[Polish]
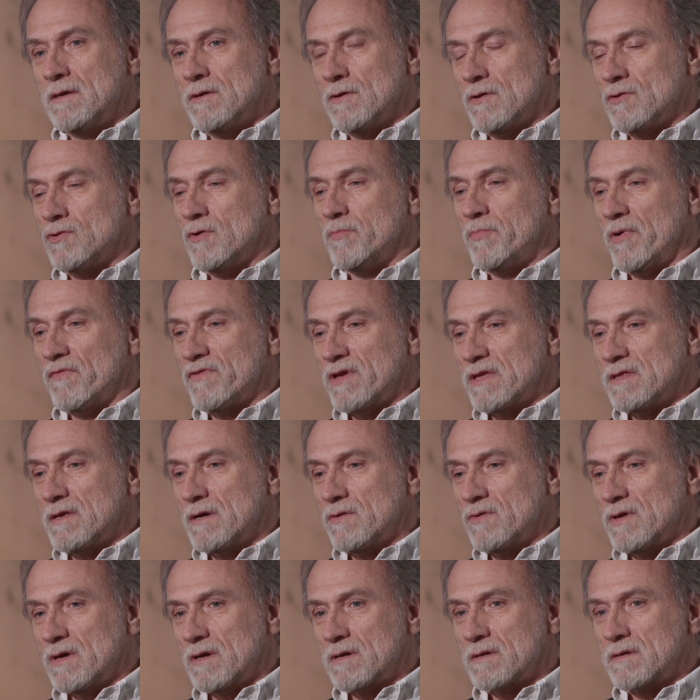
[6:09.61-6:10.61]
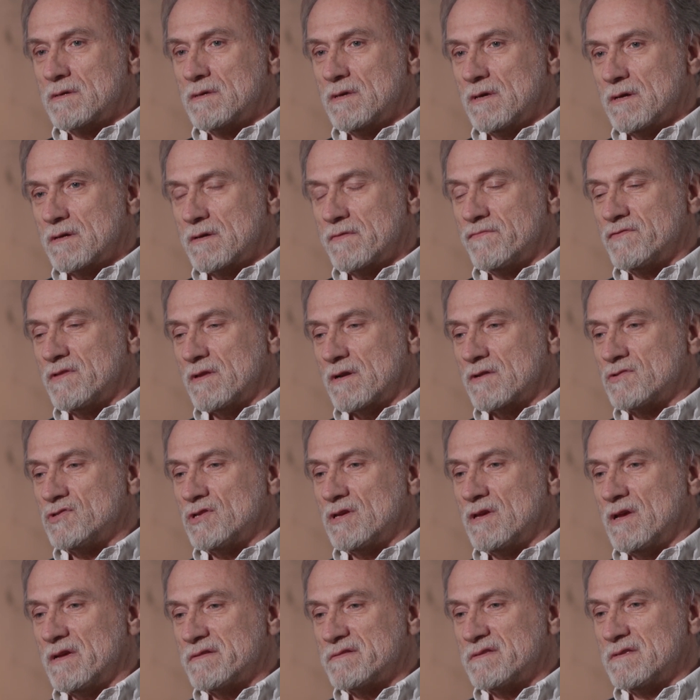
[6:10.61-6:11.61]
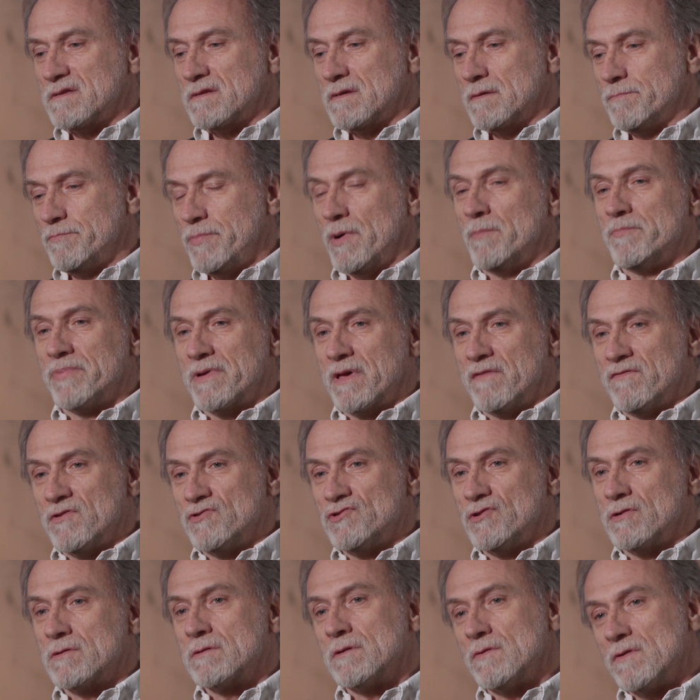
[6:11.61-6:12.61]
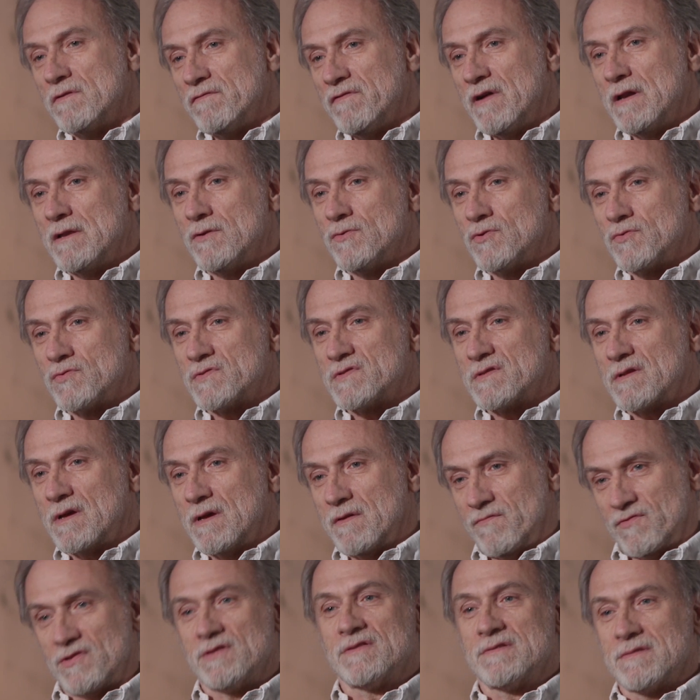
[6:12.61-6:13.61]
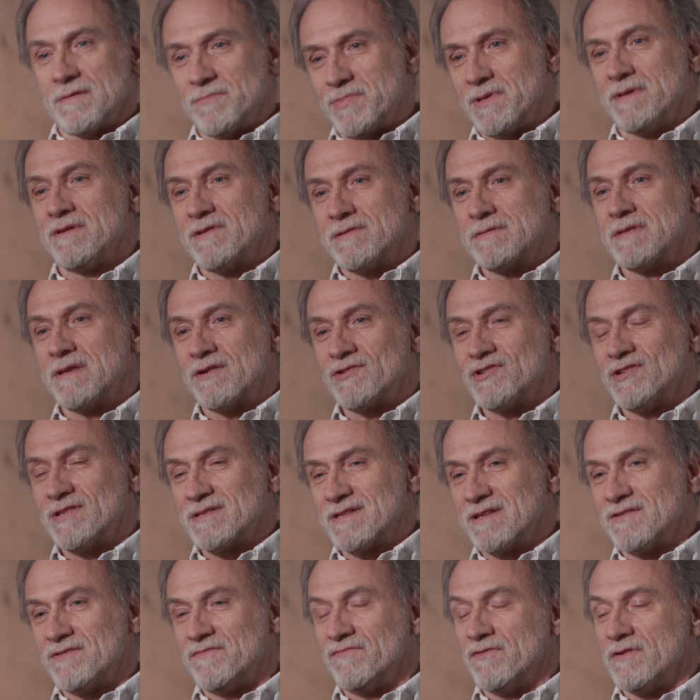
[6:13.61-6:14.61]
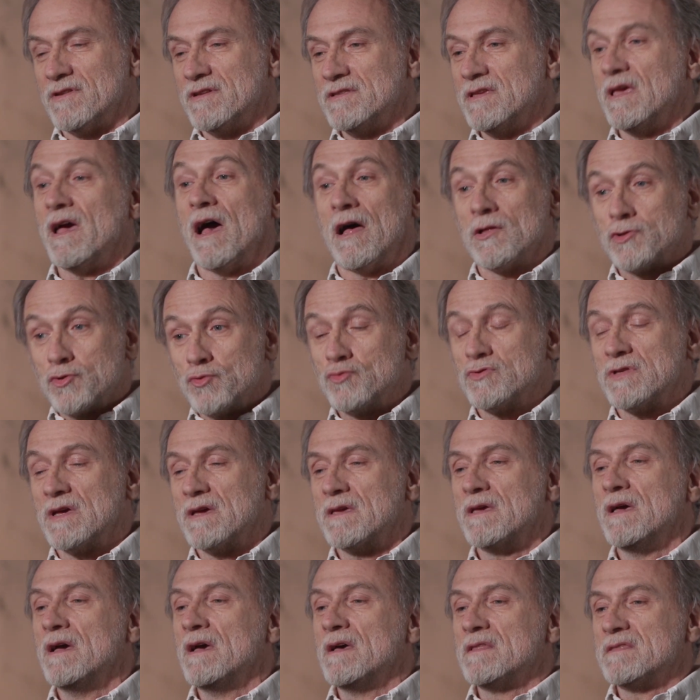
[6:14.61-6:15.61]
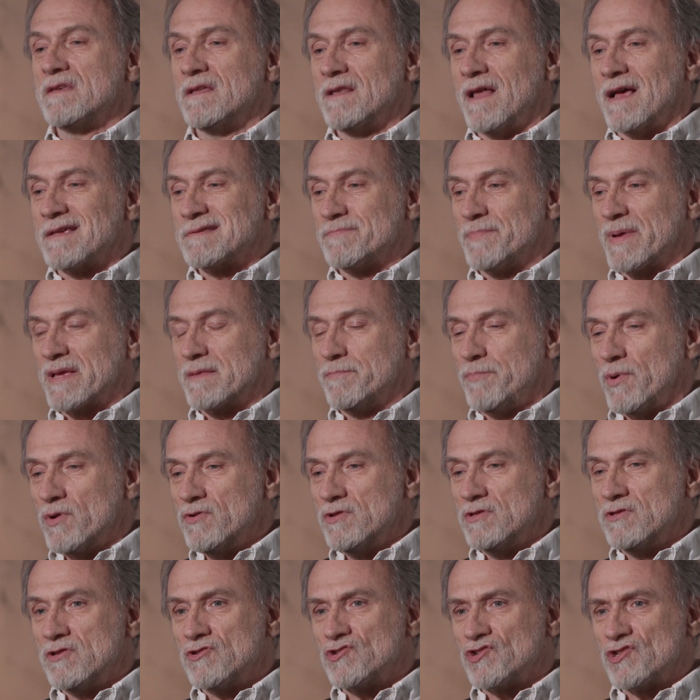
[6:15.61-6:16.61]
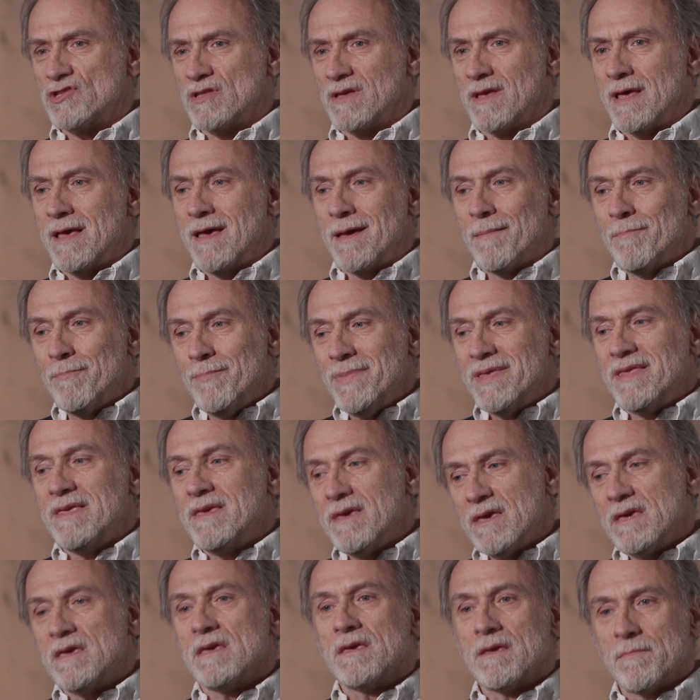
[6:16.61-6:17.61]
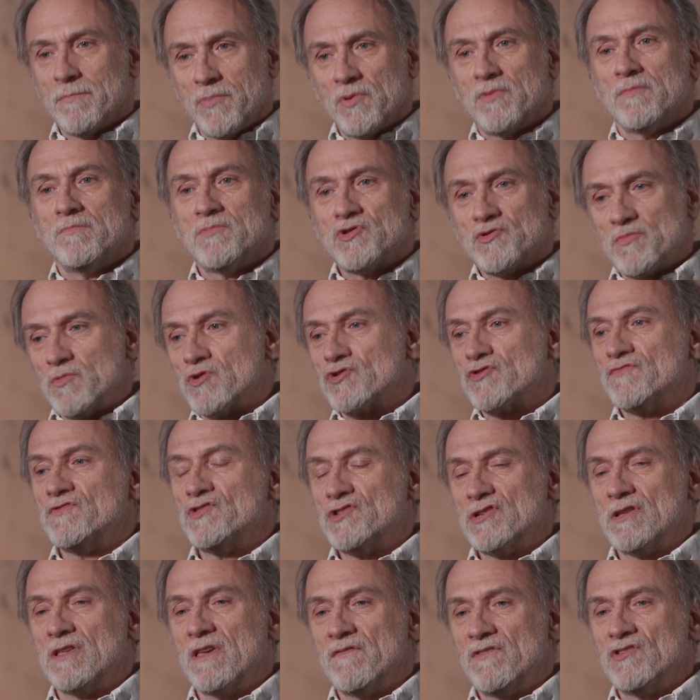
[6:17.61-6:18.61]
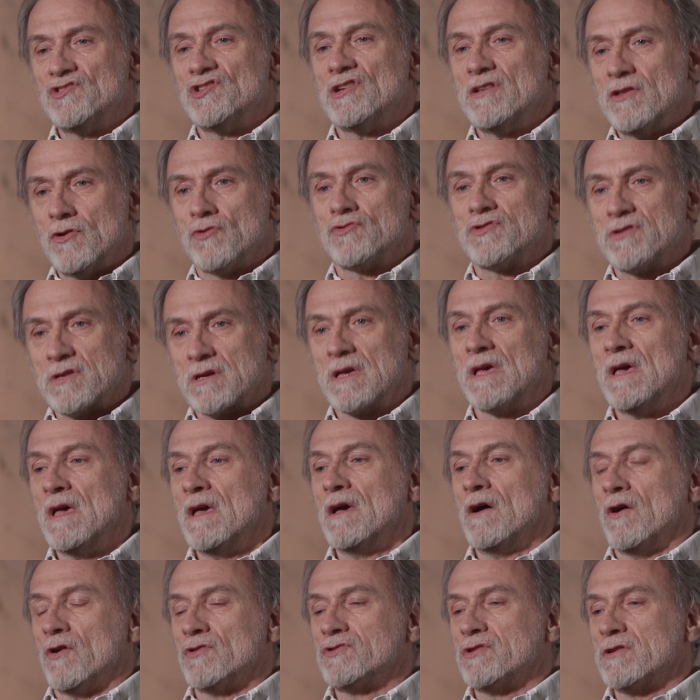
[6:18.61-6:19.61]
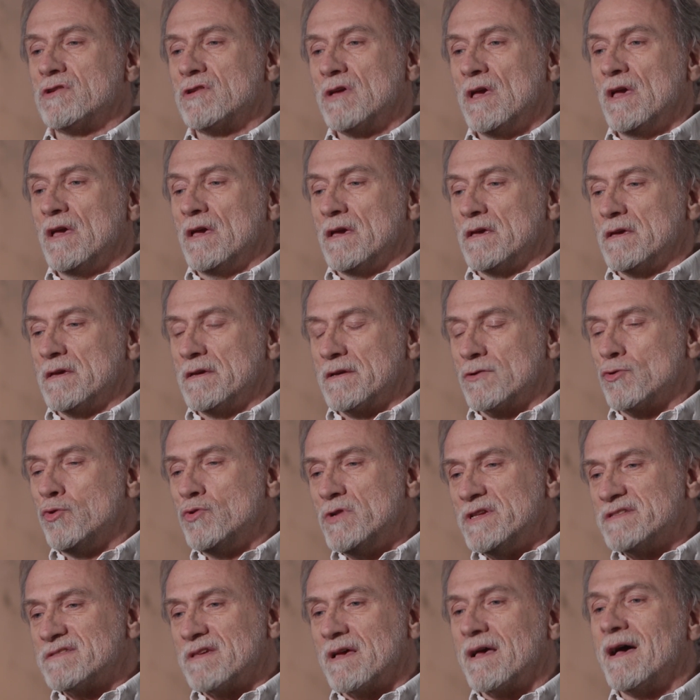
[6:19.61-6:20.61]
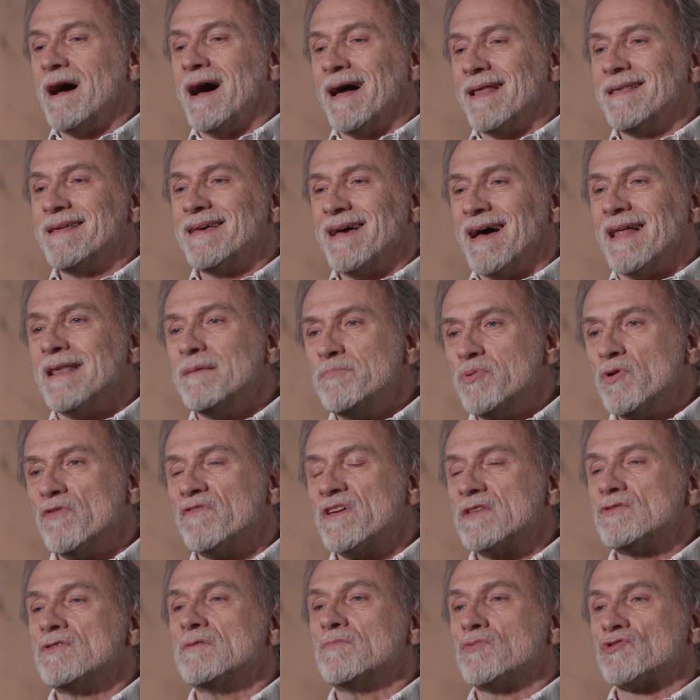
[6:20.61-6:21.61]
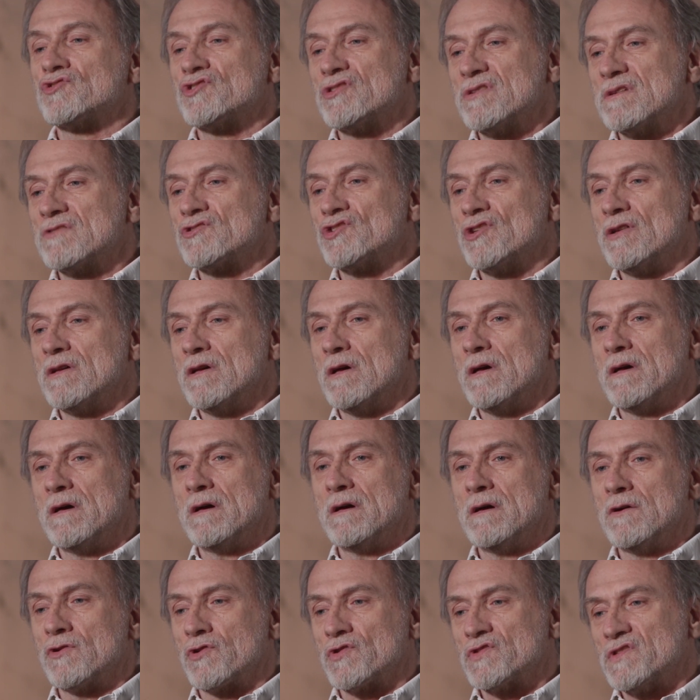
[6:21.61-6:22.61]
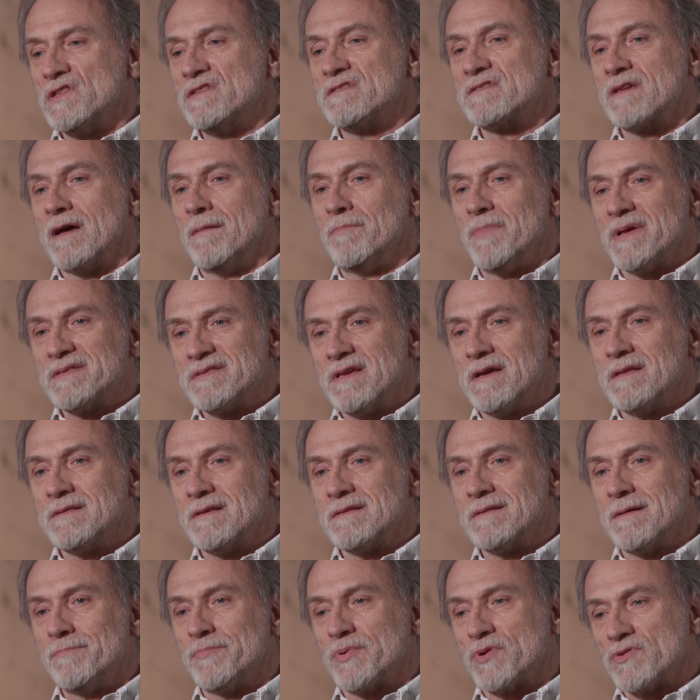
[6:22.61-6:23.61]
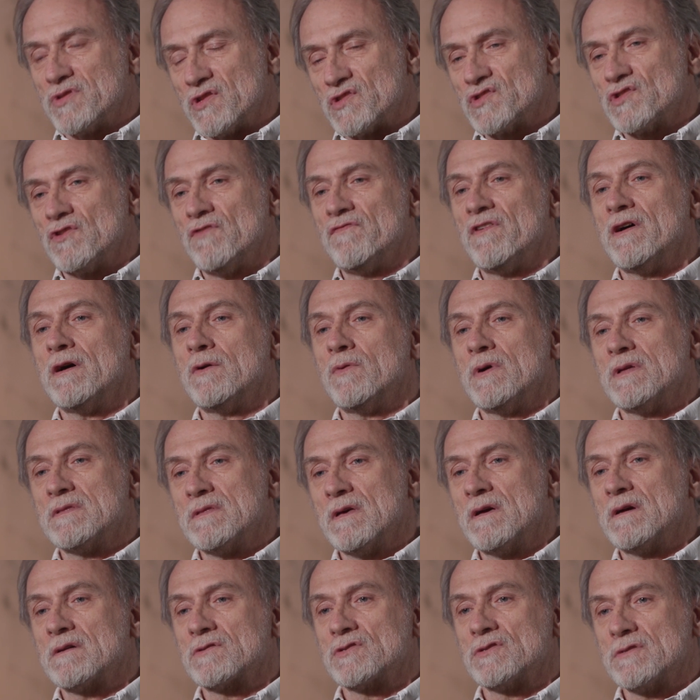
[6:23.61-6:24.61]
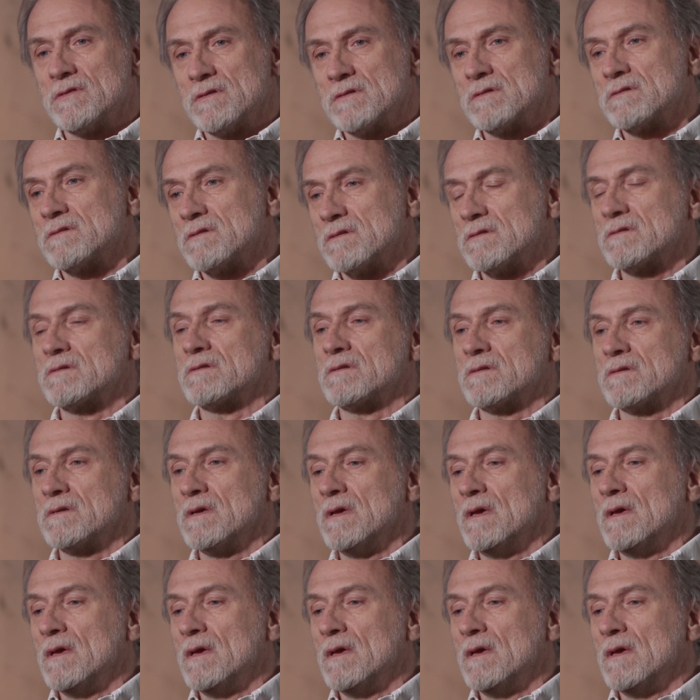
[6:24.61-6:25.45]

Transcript: I on opowiadał, jak, jak w trakcie jazdy pompkę wyciągnął i walił Ruska i wszyscy byli strasznie zadowoleni, a tutaj ten aspekt polityczny mniej, bo myśmy oczywiście nie wiedzieli o tych, o tych e, kulisach, ale, ale było wiadomo, że, że rosyjska ambasada tam protestowała, tak, że, że, że